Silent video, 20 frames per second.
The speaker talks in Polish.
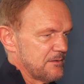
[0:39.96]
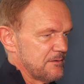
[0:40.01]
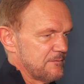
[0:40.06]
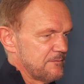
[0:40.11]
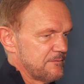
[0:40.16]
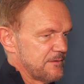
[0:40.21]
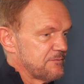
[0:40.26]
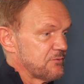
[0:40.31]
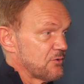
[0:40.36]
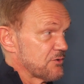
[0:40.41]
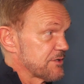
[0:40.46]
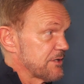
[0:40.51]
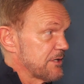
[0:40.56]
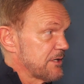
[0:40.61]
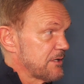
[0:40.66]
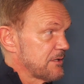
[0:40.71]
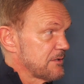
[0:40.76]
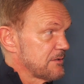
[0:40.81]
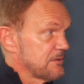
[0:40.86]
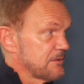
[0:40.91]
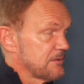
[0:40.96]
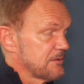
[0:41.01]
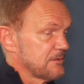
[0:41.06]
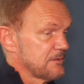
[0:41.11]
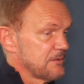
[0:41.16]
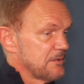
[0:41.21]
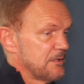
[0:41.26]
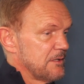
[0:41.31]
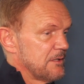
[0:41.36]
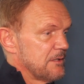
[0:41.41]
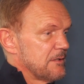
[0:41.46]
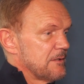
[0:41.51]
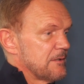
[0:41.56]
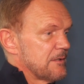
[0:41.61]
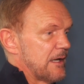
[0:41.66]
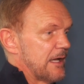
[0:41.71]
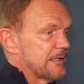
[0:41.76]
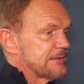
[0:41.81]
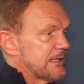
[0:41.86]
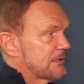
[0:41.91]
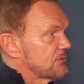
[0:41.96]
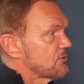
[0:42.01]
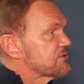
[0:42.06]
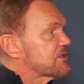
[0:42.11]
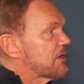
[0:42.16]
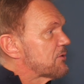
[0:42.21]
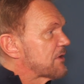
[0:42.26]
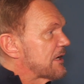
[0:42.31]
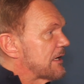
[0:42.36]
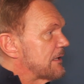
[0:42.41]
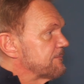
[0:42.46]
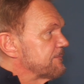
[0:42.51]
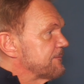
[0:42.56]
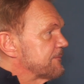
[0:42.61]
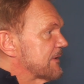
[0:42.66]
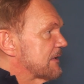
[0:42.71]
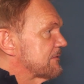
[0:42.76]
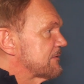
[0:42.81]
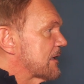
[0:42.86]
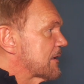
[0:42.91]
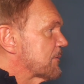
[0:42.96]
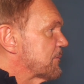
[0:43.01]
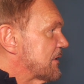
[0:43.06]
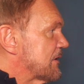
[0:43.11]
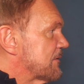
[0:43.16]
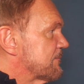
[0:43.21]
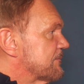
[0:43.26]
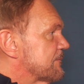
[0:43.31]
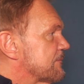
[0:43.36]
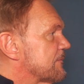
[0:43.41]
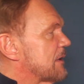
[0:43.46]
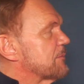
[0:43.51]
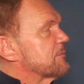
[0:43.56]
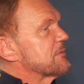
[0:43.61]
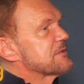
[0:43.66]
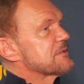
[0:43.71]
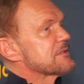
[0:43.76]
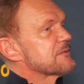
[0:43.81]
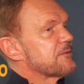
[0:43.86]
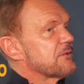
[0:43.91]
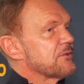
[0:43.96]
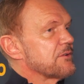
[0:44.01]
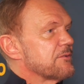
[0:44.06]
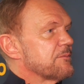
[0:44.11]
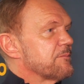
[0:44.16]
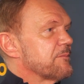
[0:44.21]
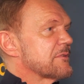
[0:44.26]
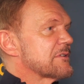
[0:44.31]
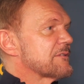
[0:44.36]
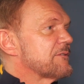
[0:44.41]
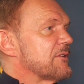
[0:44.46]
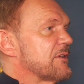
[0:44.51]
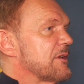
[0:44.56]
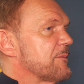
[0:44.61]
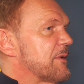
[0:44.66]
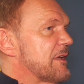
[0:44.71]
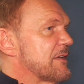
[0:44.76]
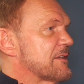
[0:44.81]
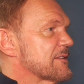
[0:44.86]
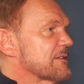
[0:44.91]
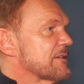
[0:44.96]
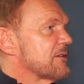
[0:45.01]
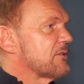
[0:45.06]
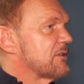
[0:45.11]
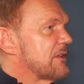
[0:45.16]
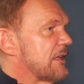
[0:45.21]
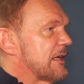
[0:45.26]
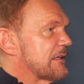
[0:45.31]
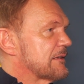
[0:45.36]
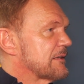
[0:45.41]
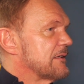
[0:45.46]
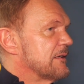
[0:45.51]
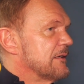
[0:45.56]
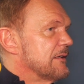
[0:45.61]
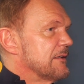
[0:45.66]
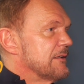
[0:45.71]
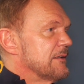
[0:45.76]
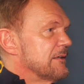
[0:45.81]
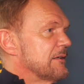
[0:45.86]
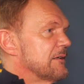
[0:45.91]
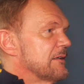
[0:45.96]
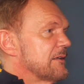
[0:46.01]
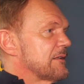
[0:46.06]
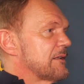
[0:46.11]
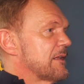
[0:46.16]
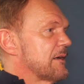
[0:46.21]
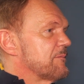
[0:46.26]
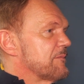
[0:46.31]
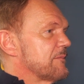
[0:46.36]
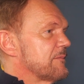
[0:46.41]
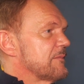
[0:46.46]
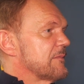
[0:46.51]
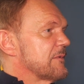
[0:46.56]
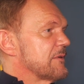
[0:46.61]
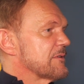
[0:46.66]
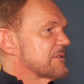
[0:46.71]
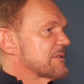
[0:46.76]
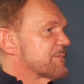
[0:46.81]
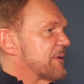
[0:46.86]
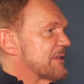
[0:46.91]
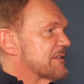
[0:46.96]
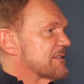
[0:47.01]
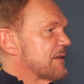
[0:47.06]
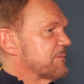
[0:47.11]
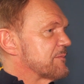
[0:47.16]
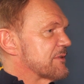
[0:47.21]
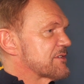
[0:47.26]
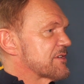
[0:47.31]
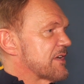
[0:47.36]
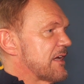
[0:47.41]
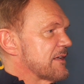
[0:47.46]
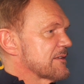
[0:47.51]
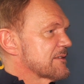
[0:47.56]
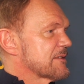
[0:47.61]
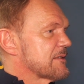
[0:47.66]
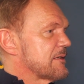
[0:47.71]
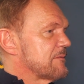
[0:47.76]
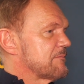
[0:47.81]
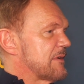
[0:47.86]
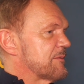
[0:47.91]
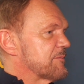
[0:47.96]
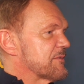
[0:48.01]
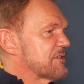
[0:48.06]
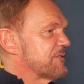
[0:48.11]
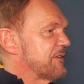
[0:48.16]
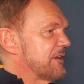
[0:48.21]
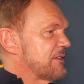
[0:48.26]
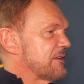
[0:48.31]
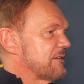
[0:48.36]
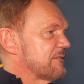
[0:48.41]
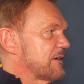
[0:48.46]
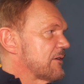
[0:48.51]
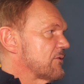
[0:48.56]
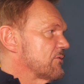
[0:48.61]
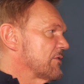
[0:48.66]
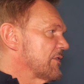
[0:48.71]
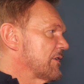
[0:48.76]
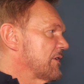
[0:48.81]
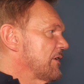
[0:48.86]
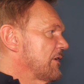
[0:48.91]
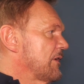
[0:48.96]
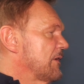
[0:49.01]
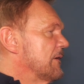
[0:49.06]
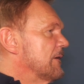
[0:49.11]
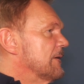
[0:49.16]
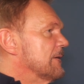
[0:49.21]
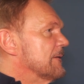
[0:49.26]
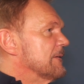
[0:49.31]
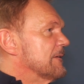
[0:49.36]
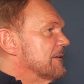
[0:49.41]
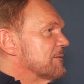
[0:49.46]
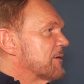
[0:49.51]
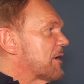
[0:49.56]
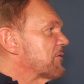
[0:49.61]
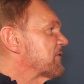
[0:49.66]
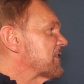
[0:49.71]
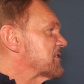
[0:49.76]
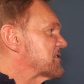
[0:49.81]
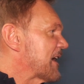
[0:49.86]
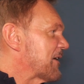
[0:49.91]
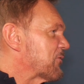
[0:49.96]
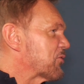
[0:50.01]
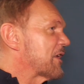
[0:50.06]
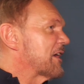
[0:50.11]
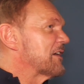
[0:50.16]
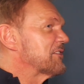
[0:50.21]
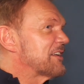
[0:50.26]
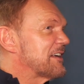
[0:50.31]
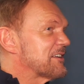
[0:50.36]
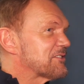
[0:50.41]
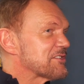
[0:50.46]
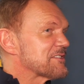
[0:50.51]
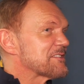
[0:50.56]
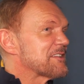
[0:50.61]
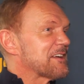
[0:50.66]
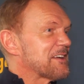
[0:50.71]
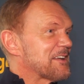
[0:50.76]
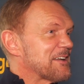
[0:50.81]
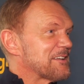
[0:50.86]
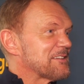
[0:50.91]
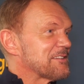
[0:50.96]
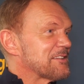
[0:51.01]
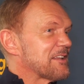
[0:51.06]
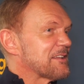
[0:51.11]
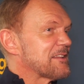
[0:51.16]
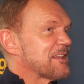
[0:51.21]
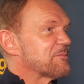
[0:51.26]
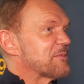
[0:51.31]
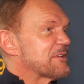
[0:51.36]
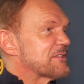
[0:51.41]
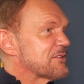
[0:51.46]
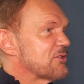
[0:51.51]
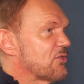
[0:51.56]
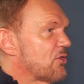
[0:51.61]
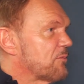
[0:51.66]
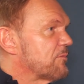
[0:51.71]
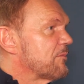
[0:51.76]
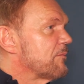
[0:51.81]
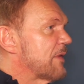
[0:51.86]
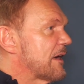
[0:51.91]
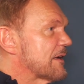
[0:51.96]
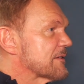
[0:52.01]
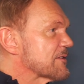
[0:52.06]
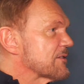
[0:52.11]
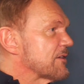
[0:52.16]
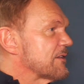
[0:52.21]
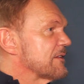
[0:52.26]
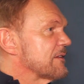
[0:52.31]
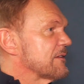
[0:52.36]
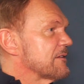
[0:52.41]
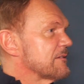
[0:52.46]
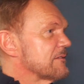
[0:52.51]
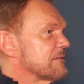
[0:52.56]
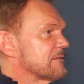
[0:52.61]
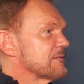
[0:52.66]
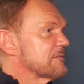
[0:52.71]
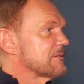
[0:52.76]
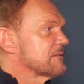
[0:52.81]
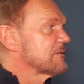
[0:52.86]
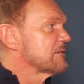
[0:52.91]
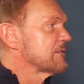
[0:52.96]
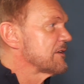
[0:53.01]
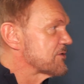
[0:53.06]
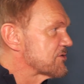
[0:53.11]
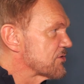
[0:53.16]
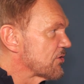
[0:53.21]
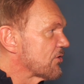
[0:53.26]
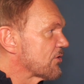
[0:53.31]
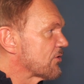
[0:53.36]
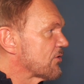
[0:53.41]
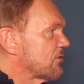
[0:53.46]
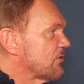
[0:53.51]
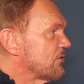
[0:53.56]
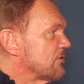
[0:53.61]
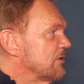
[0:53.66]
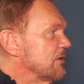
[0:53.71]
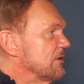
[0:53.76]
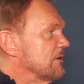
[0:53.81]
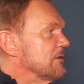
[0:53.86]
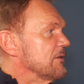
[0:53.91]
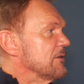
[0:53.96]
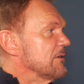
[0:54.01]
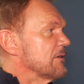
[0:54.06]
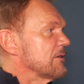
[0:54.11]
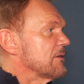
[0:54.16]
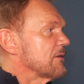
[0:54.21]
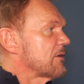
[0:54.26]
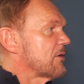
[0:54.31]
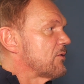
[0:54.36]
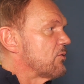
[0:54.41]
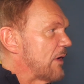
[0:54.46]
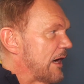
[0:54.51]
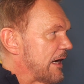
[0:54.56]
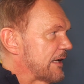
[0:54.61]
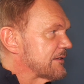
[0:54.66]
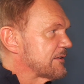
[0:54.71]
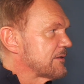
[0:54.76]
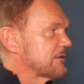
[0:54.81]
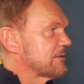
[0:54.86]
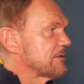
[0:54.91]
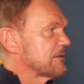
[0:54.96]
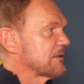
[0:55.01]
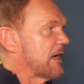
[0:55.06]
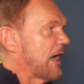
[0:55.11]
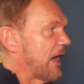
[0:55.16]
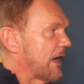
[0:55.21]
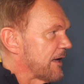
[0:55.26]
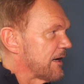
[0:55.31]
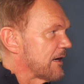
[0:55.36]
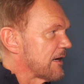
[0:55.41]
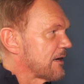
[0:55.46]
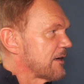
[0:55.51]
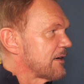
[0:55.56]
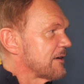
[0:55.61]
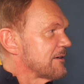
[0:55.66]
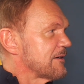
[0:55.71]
we Włoszech. A tak to działka na Warmii. Mamy swoje, swoje miejsce od lat. Tam spędzamy czas, tam mamy świetne warunki. Tam mówię działka, no ale to jest taka, to, tam jest dom, basen, jezioro, kład, kajak,